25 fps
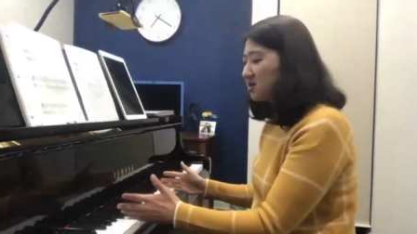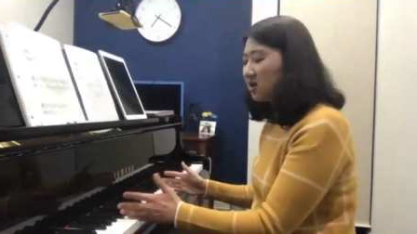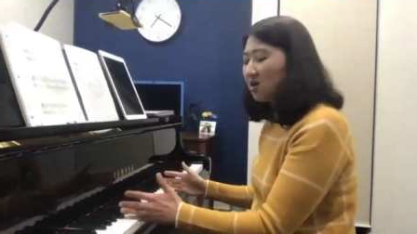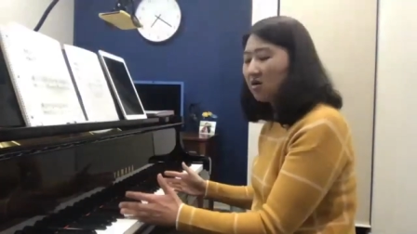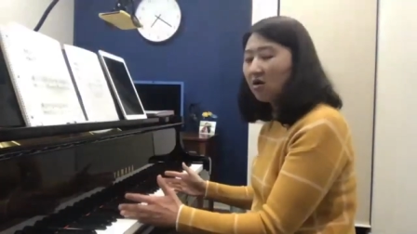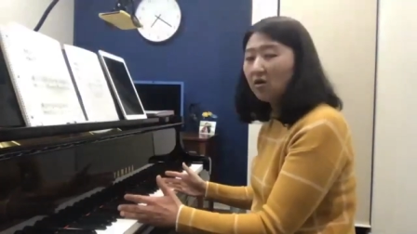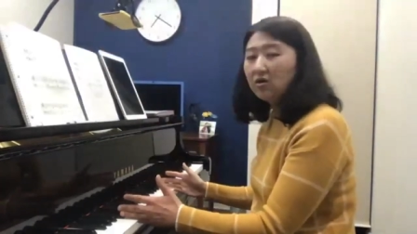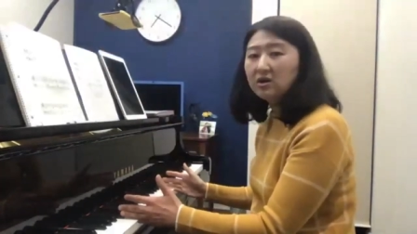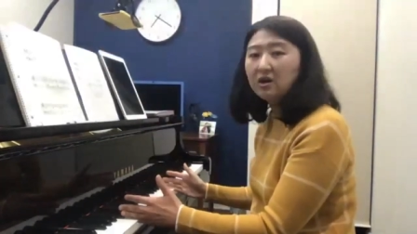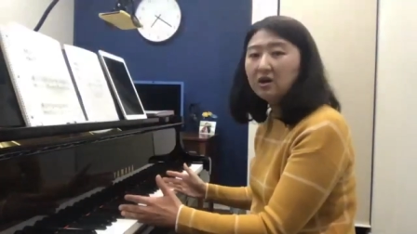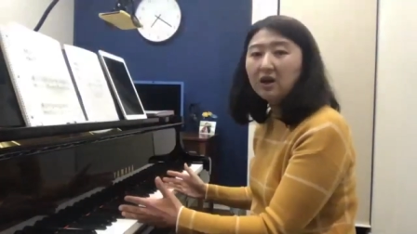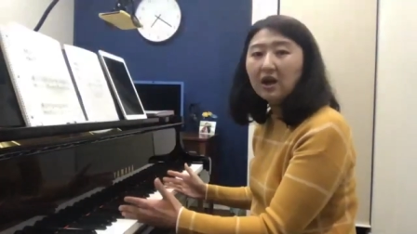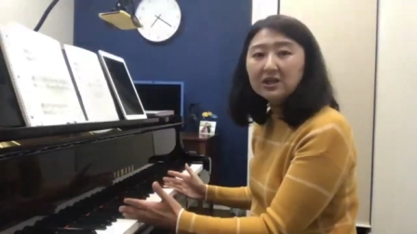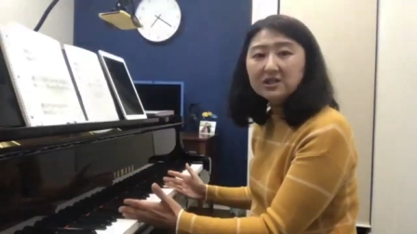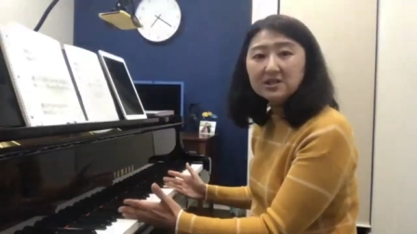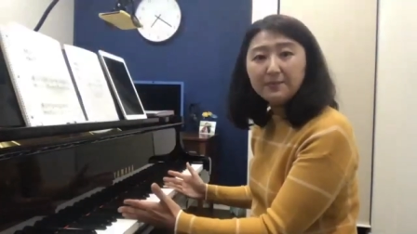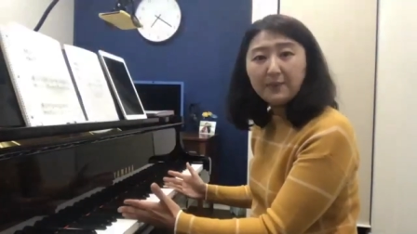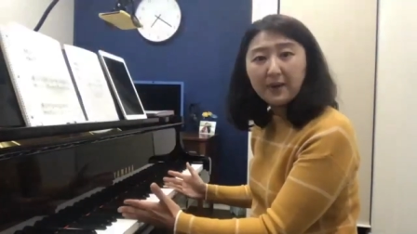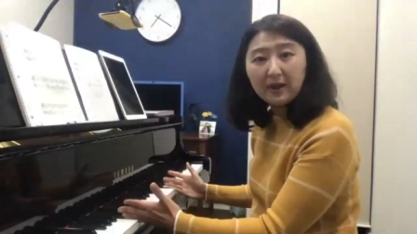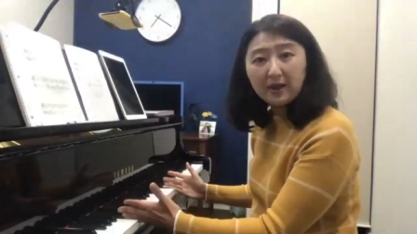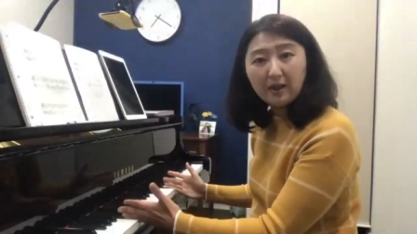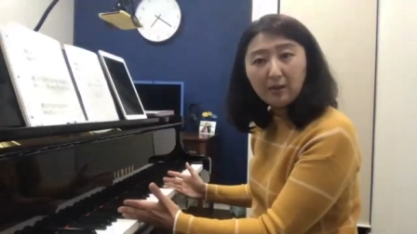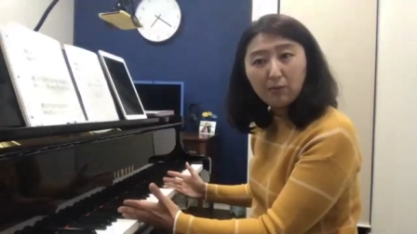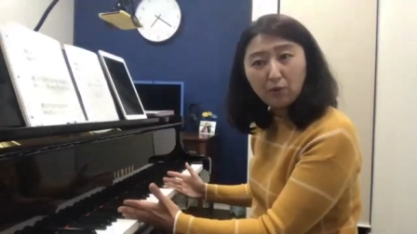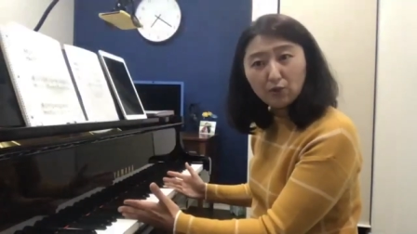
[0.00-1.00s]

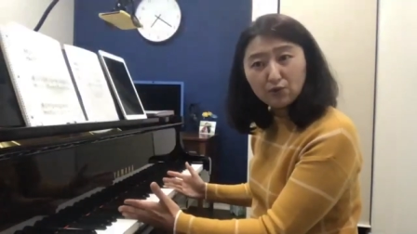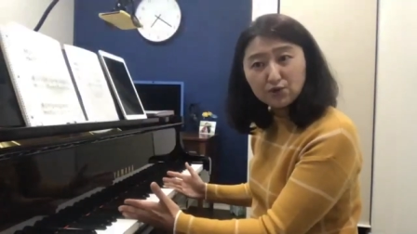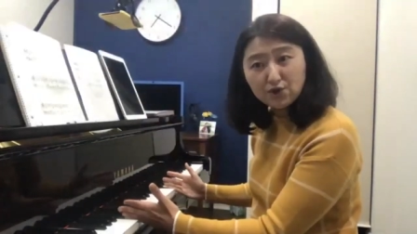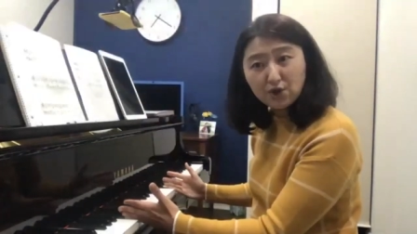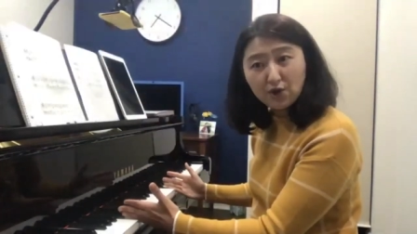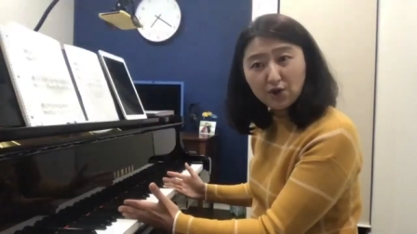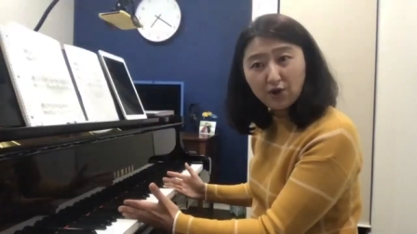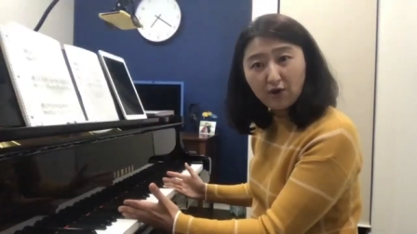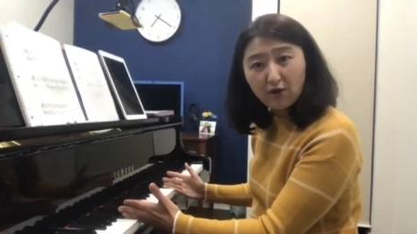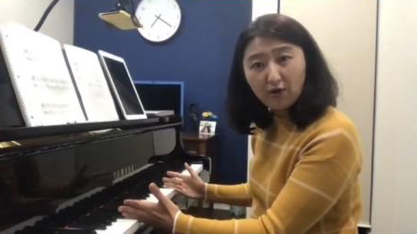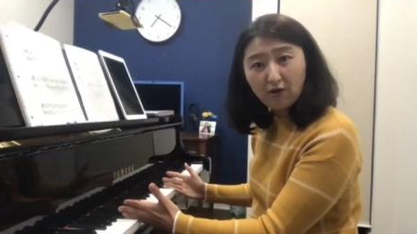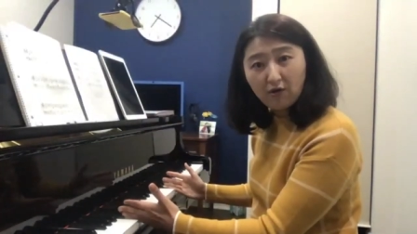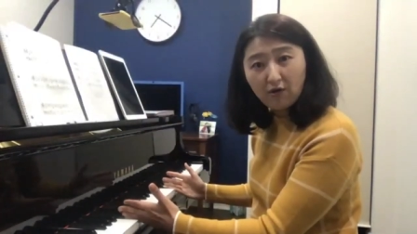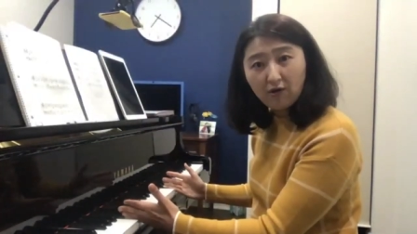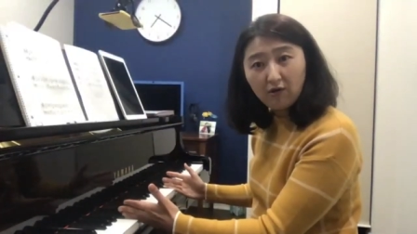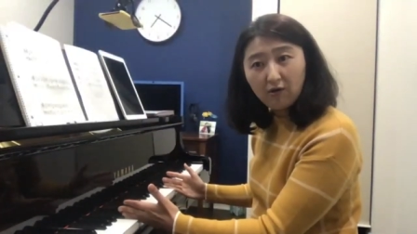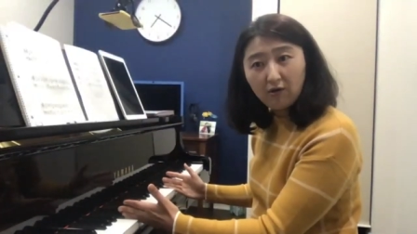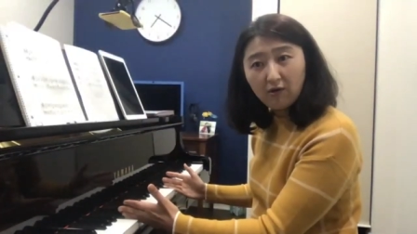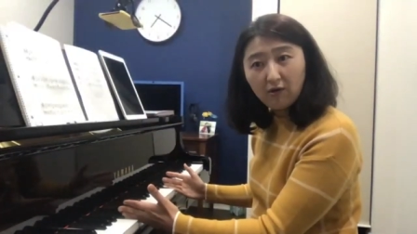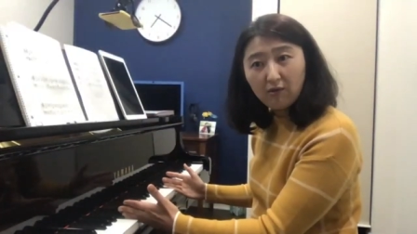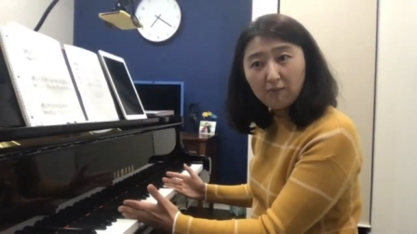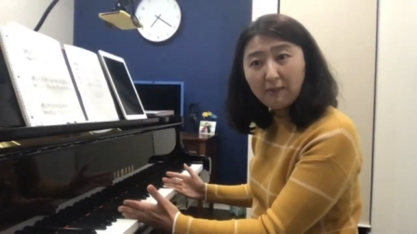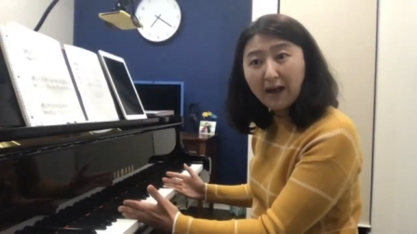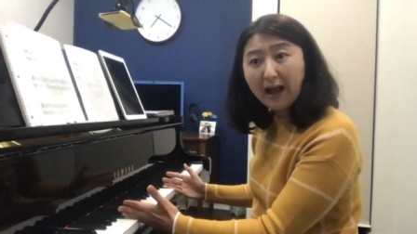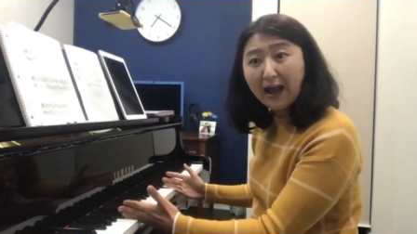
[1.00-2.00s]
여기까지밖에 못 쳐요.
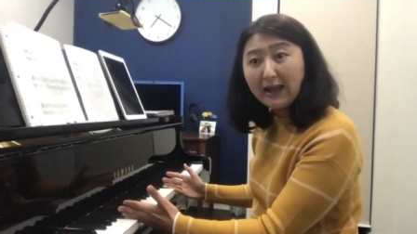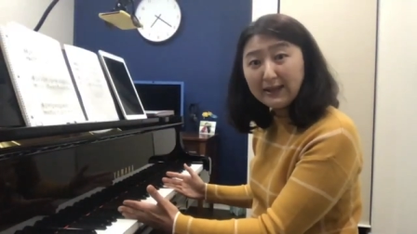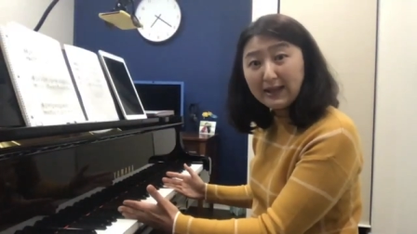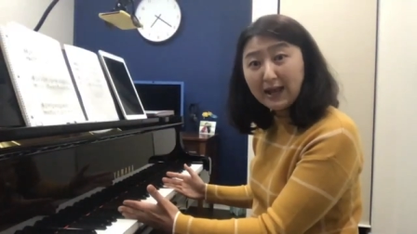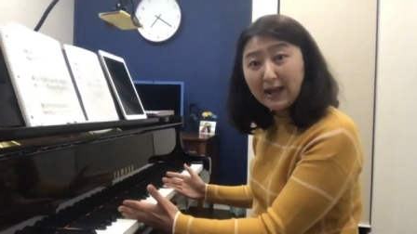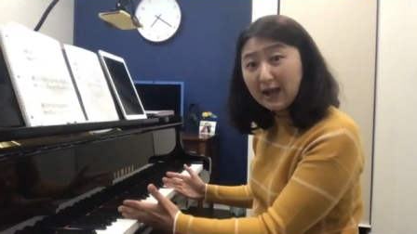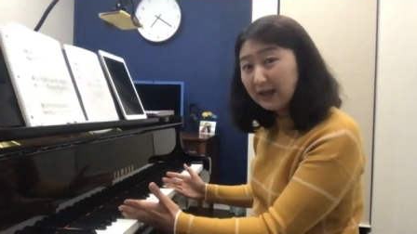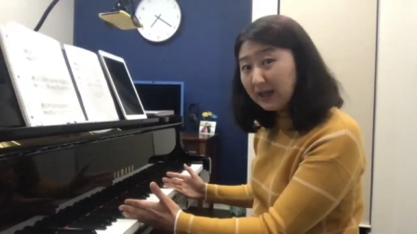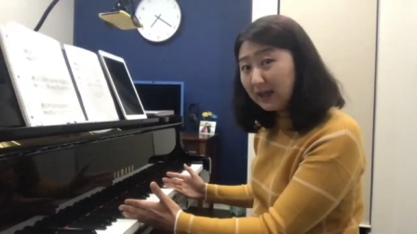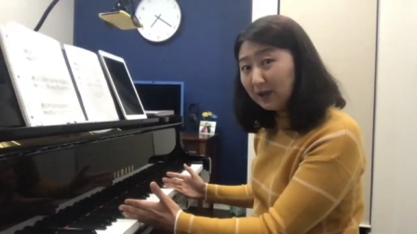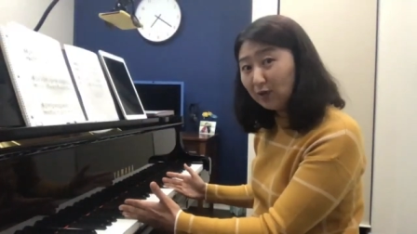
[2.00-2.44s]
만약에